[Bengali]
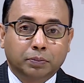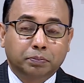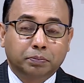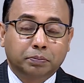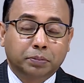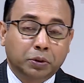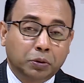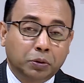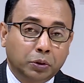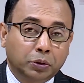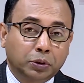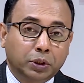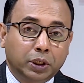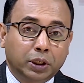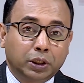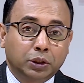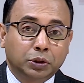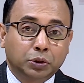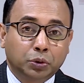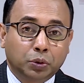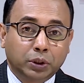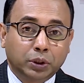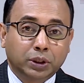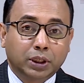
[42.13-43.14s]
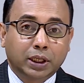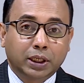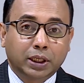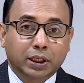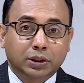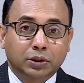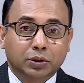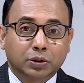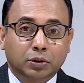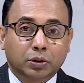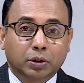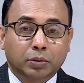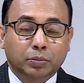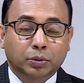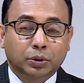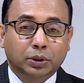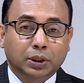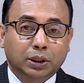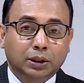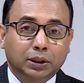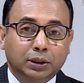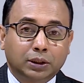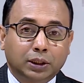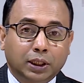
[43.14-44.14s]
বিনিয়োগ থেকে সরে দাঁড়িয়েছিল এবং
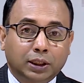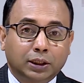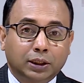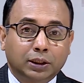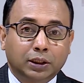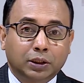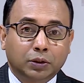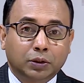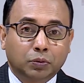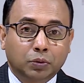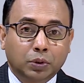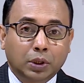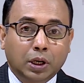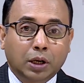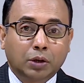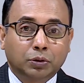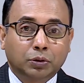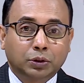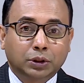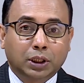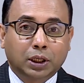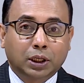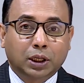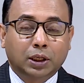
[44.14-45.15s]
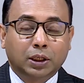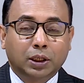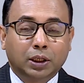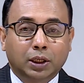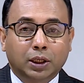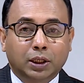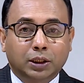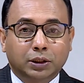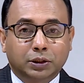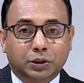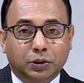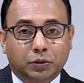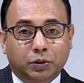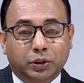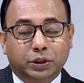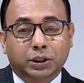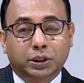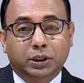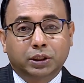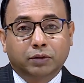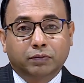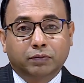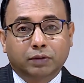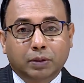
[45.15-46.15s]
তাদের দেখা দেখি অন্যান্য যারা ছিল
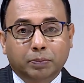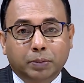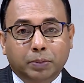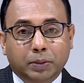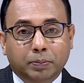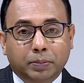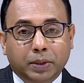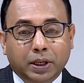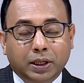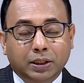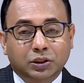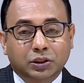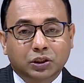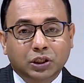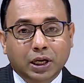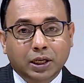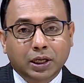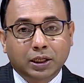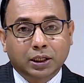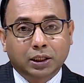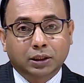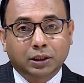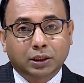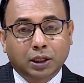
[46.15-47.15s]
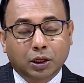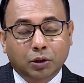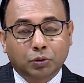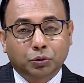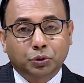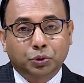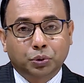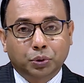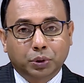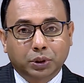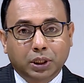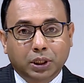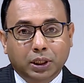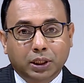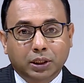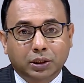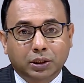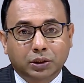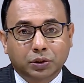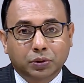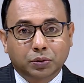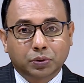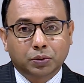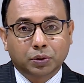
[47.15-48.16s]
এশিয়ান ডেভেলপমেন্ট ব্যাংক জায়গা তারাও সরে
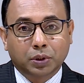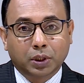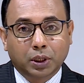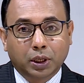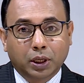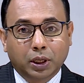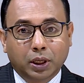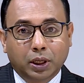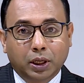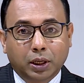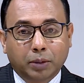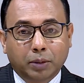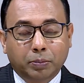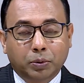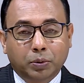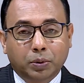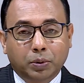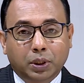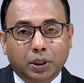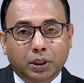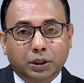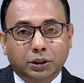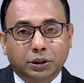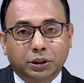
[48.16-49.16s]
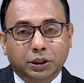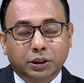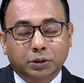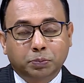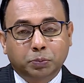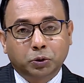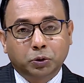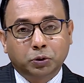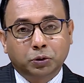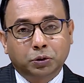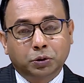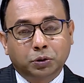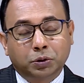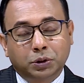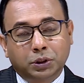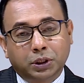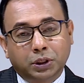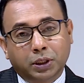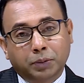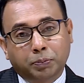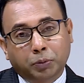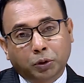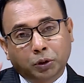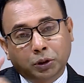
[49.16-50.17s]
দাঁড়িয়েছিল এবং শেষ পর্যন্ত
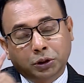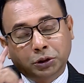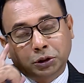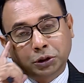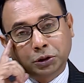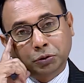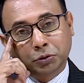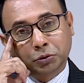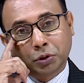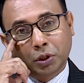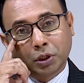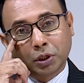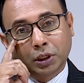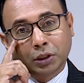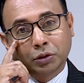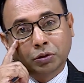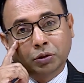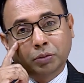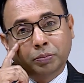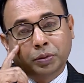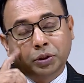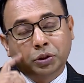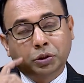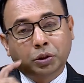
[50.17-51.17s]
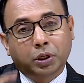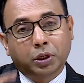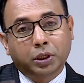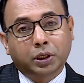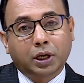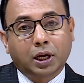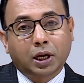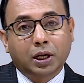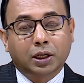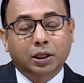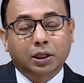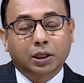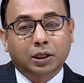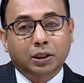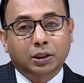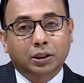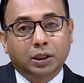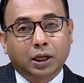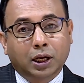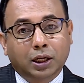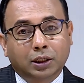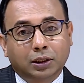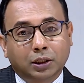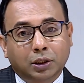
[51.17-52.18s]
সেই পদ্মাসেতু সংক্রান্ত বিষয় কানাডার একটি
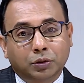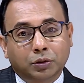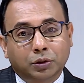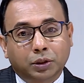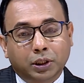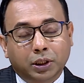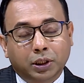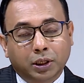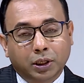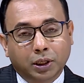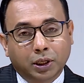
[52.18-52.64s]
আদালতে